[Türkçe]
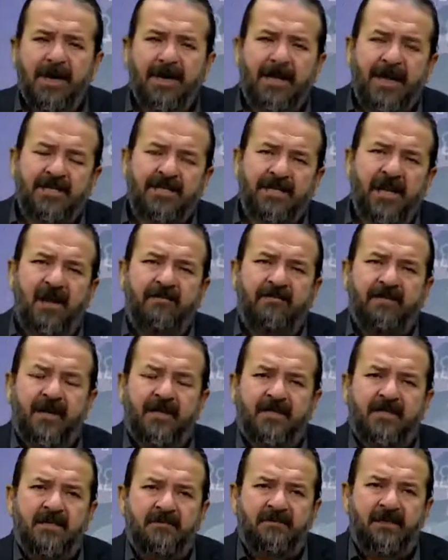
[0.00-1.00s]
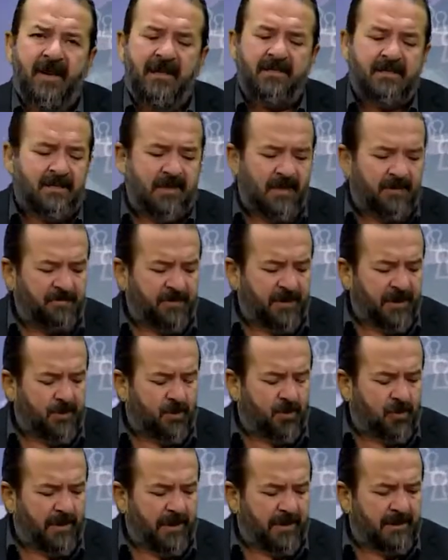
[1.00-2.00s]
Geçen hafta istifa etti
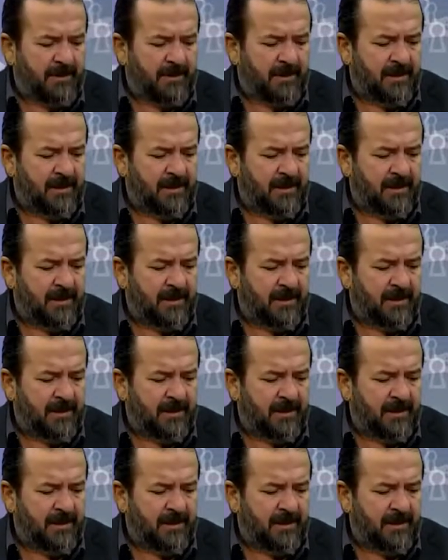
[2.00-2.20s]
hükümet.